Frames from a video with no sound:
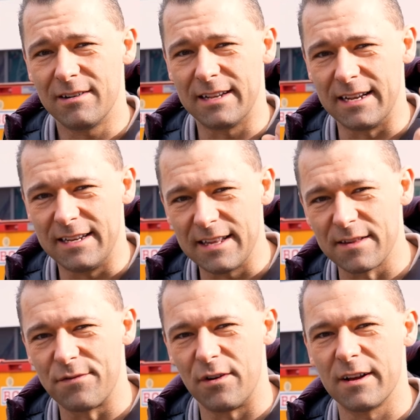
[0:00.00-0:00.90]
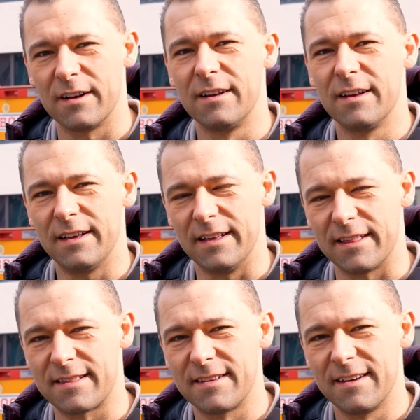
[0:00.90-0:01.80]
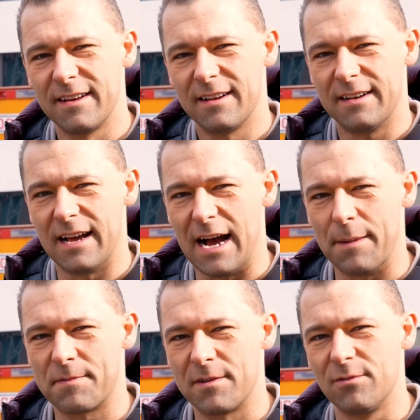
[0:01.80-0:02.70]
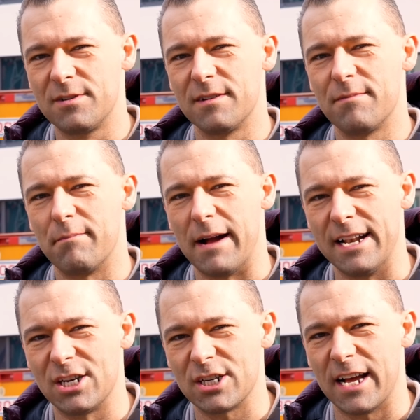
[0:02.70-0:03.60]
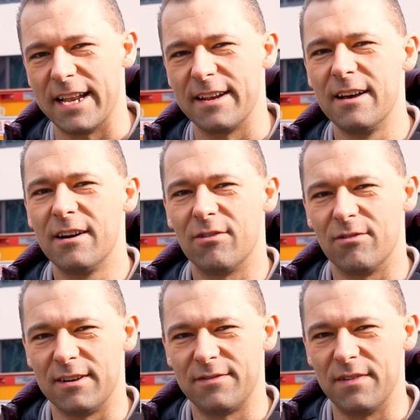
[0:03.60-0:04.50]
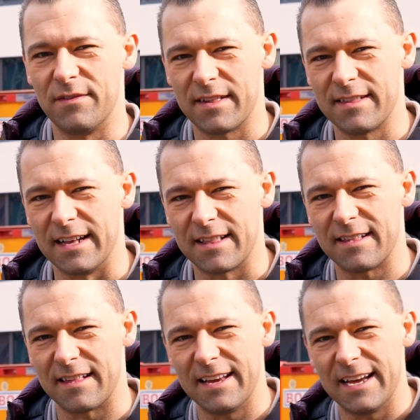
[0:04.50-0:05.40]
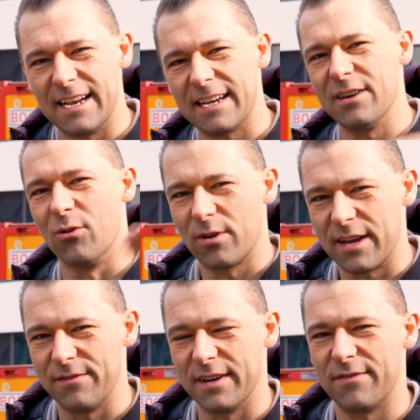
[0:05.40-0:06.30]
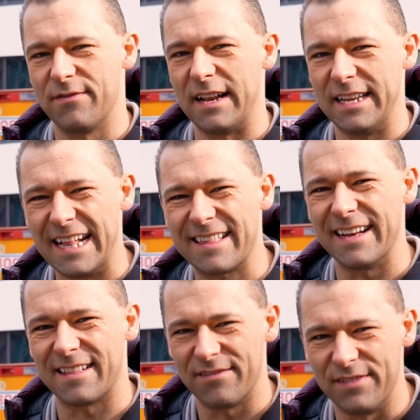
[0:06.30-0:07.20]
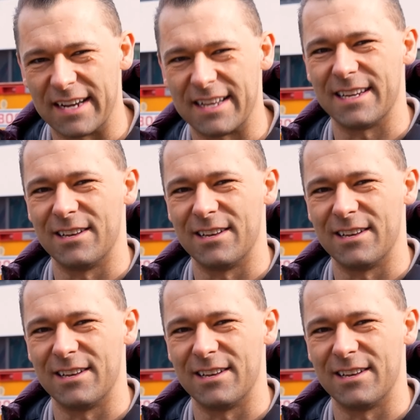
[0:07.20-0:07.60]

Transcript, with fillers: denn diese Folge ist der absolute Meilenstein und wir wissen jetzt, dass die Energie hochgehen wird, weil jetzt geht's wirklich